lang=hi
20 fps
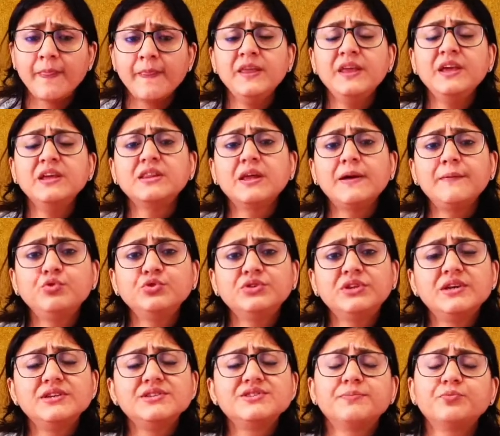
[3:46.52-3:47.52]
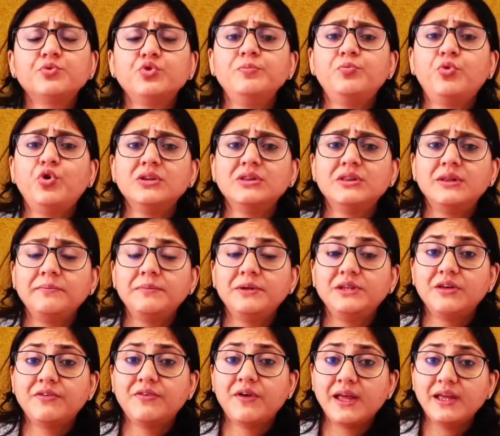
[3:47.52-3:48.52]
ये तब होता है जब कोई बहुत लंबी
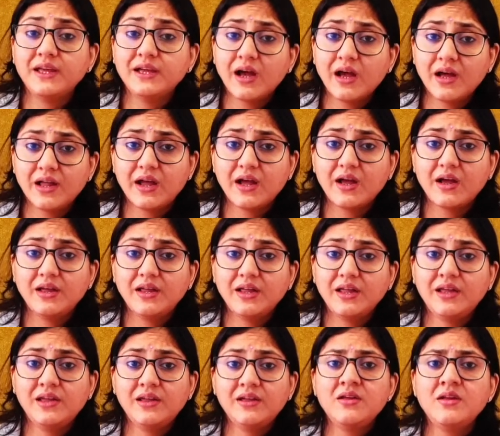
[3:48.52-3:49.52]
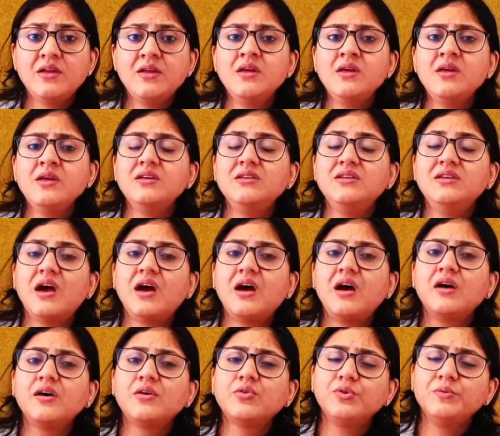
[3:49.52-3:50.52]
दवाई खा रहा है या
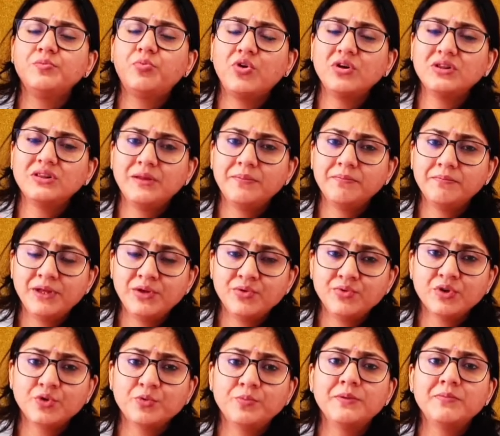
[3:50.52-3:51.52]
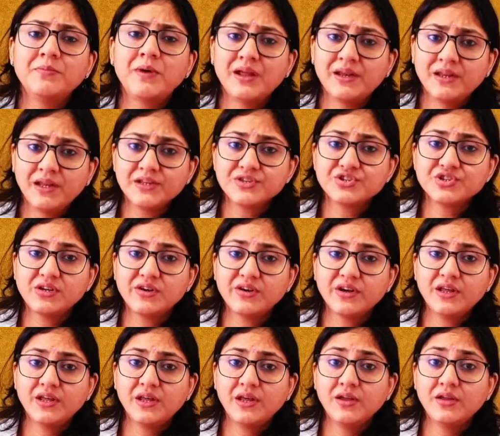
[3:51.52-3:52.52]
कोई बहुत लंबी उनको बीमारियां चल
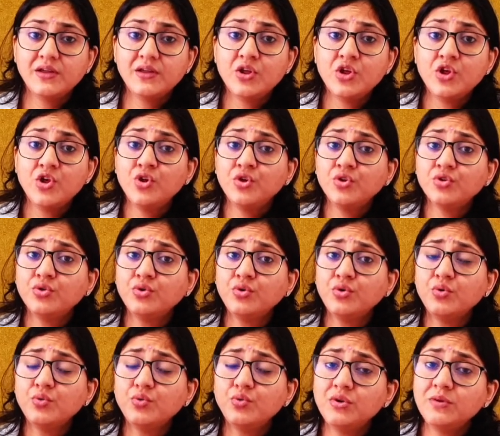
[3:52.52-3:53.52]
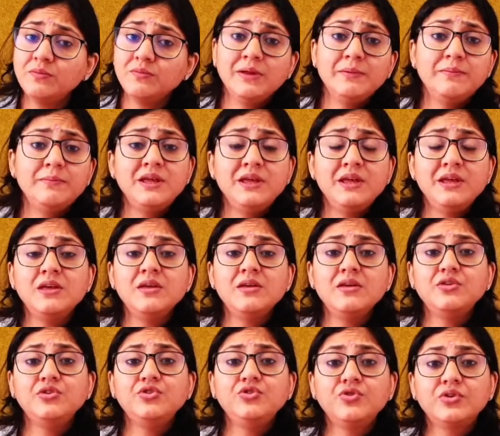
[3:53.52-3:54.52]
रही हैं तो उनमें भी
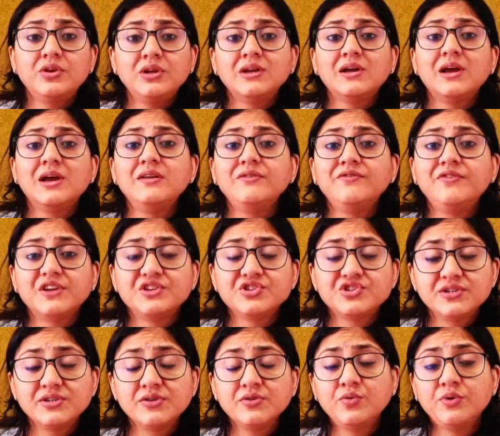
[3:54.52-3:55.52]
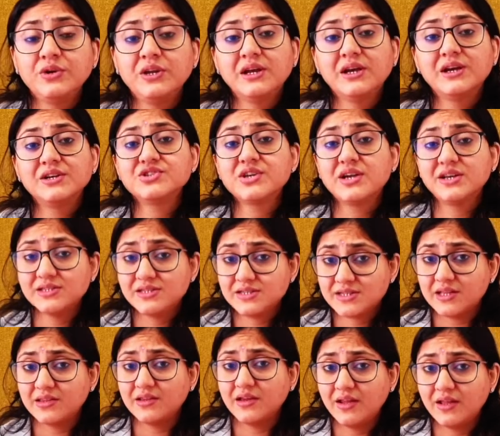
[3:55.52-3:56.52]
यूरिन का इन्फेक्शन होने का चांस
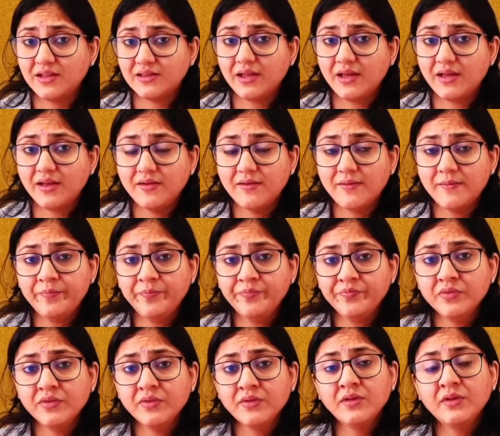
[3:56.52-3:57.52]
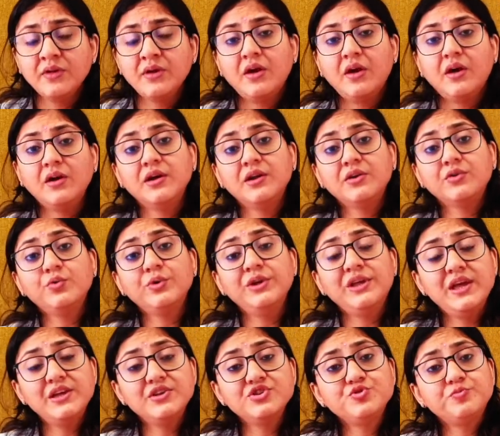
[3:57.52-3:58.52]
ज़्यादा रहता है अगर कोई
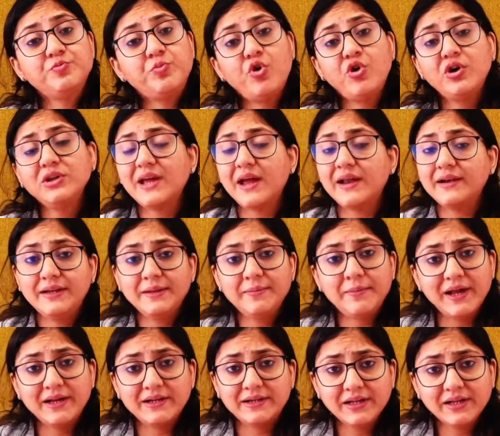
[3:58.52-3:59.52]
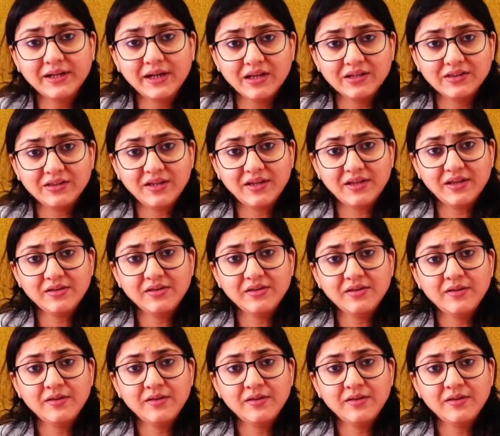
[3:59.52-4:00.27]
है जो बहुत एंटीबायोटिक खाते हैं